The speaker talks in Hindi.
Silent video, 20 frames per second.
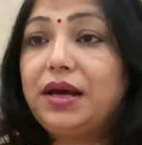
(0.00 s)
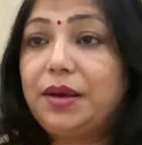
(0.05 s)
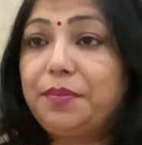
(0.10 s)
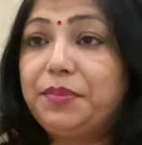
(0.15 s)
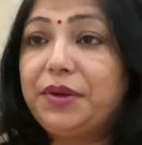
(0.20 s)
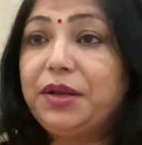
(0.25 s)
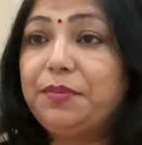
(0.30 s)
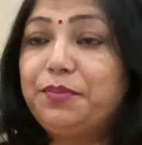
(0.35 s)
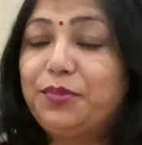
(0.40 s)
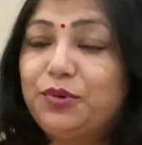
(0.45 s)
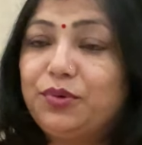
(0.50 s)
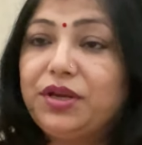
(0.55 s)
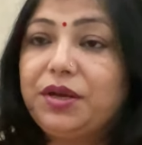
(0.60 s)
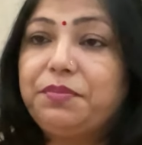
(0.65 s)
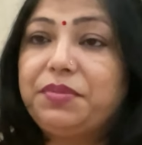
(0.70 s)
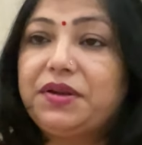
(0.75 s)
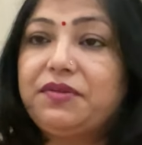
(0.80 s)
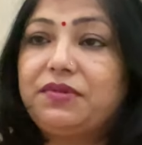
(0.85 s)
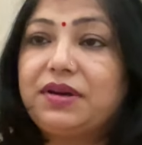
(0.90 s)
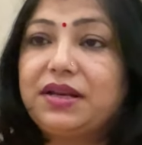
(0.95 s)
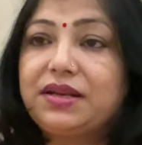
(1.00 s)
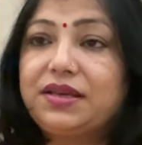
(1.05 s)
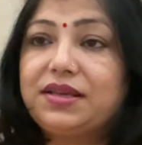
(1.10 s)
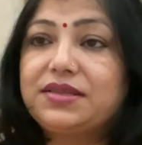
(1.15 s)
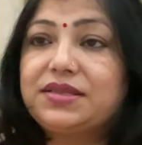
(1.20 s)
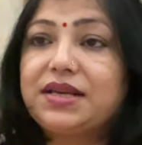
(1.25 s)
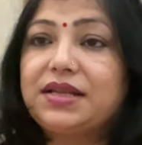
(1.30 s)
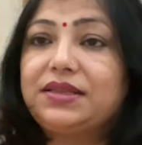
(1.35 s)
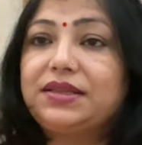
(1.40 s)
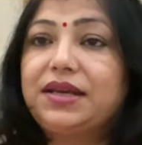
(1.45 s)
अपने पूरे परिवार के
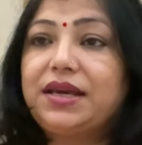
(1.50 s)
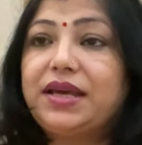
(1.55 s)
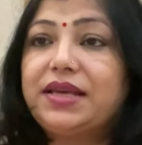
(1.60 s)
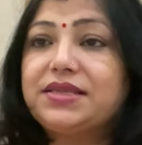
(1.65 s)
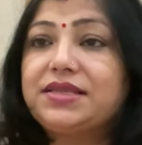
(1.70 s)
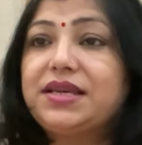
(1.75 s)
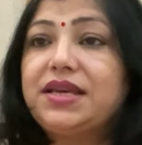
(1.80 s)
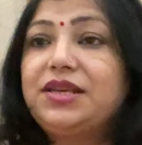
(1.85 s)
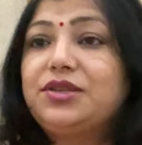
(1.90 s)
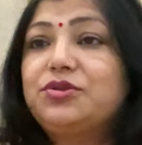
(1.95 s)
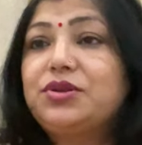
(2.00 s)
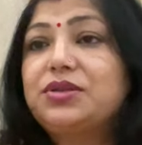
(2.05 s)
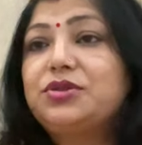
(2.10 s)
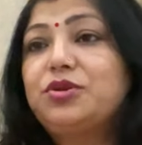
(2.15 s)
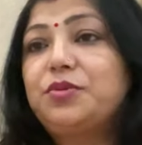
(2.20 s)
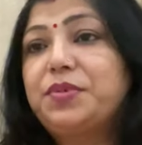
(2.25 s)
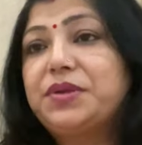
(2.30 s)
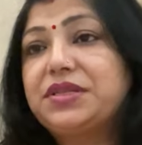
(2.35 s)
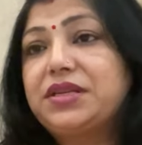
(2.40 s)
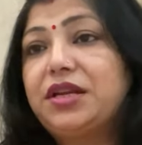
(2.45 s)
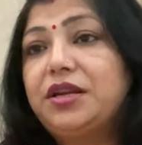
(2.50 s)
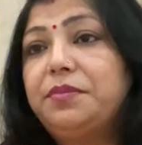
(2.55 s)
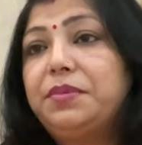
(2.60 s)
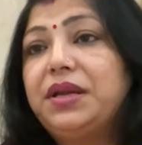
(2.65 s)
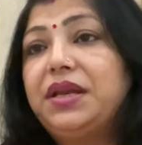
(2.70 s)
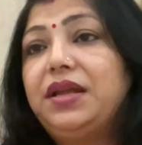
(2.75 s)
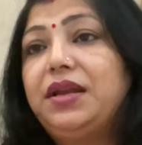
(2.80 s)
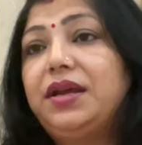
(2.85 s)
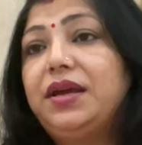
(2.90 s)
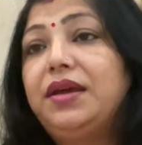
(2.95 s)
साथ ऐसे ही स्वस्थ प्रसन्न
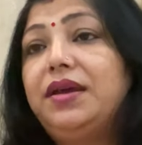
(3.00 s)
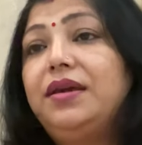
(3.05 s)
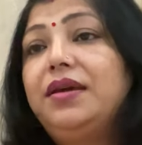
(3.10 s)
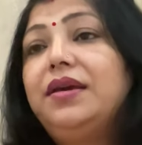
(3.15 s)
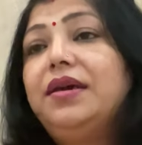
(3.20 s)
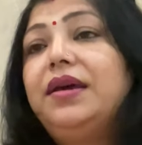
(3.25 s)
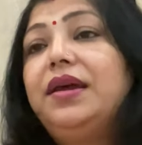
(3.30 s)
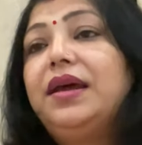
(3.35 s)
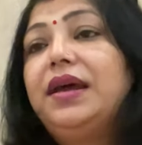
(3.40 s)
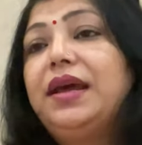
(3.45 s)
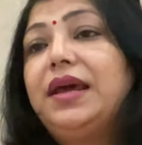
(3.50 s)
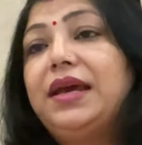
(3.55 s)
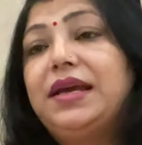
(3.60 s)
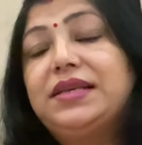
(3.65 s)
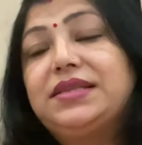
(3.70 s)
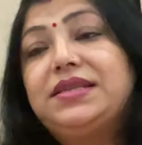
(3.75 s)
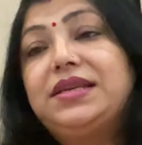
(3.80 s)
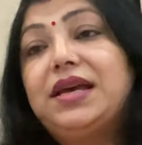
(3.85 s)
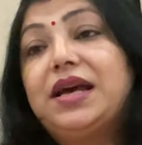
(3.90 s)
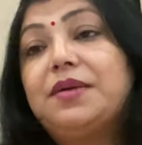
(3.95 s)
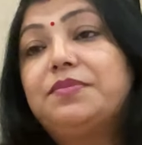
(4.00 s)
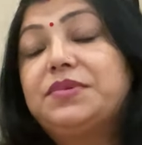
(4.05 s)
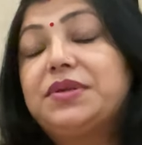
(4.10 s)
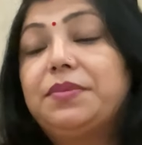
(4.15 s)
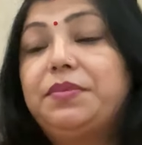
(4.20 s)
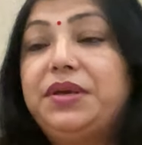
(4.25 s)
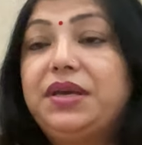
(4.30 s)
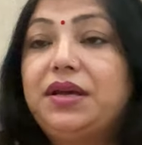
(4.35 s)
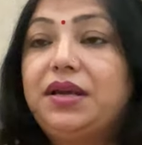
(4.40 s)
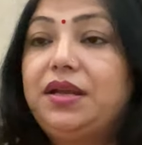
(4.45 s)
बने रहें ऐसी आप
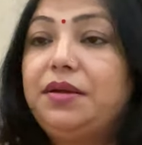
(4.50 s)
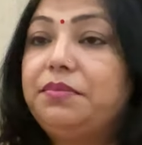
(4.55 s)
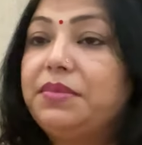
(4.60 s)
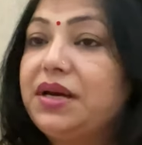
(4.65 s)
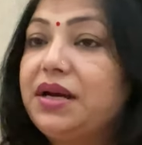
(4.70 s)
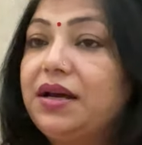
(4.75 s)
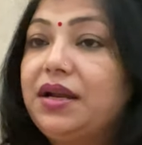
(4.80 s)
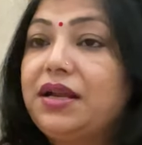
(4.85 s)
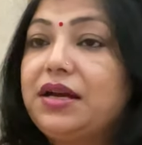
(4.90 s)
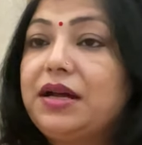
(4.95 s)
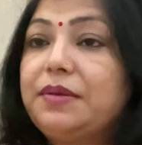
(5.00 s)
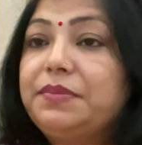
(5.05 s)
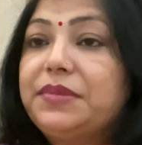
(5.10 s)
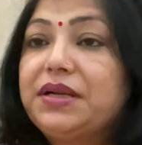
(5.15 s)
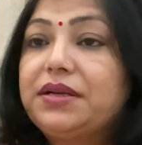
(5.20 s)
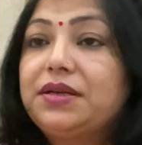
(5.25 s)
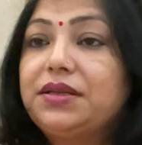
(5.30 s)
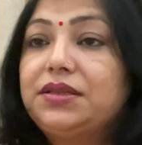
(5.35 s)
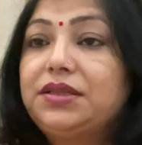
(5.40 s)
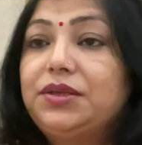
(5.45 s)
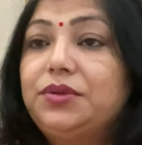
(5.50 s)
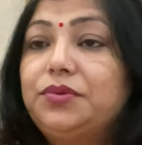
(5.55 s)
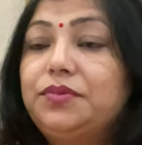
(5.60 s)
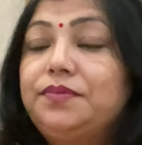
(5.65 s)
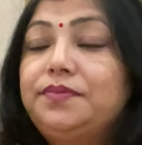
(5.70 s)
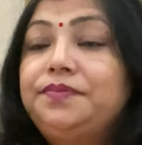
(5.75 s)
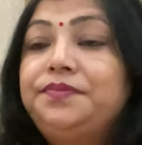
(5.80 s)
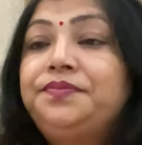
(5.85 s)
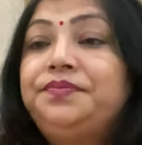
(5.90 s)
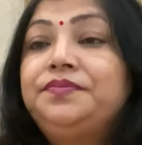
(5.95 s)
सभी के लिए मंगल कामना करती हूँ
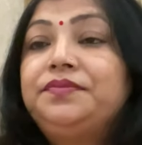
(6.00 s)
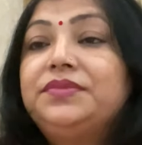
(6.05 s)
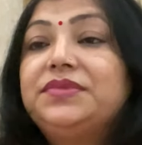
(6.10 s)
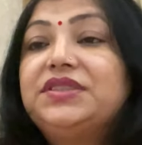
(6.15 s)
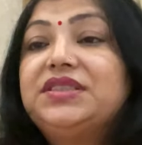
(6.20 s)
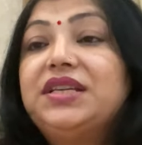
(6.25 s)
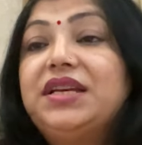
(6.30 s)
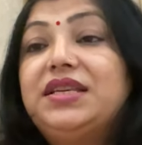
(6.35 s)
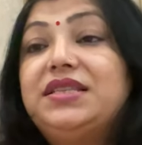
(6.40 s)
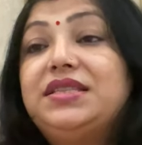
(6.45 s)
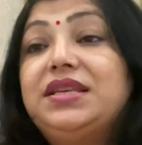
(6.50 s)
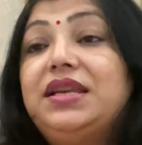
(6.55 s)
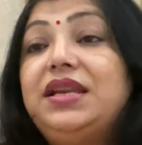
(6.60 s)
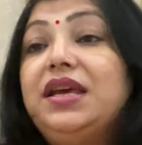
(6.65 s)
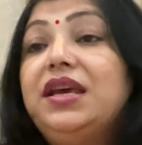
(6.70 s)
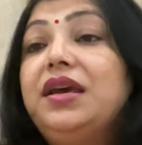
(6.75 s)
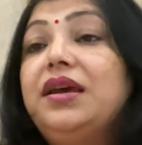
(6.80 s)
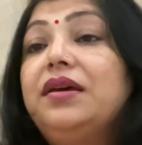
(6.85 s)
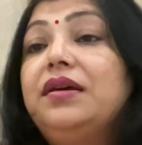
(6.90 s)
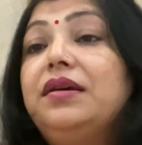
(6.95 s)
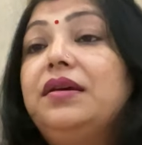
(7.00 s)
इसीलिए